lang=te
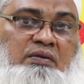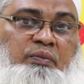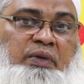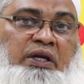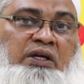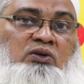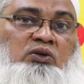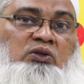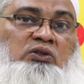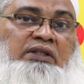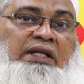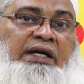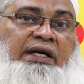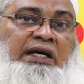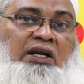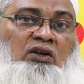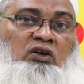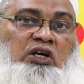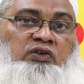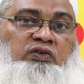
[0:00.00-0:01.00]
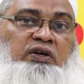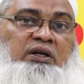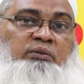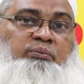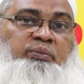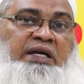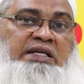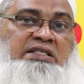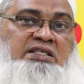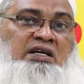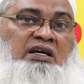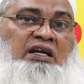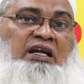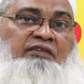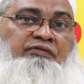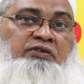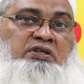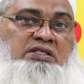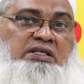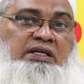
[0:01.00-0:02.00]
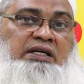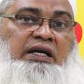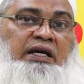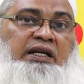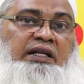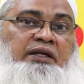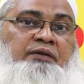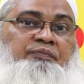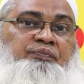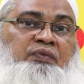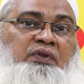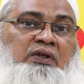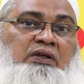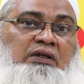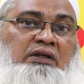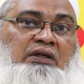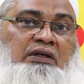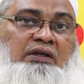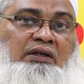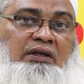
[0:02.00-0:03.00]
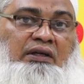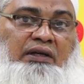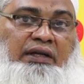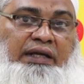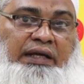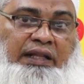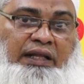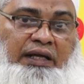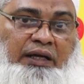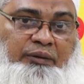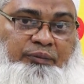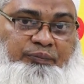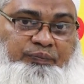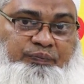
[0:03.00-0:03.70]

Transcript: మీకు దగ్గరలో ఉన్నటువంటి బిఎస్ఎన్ఎల్ ఆఫీస్కి కానీ లేదా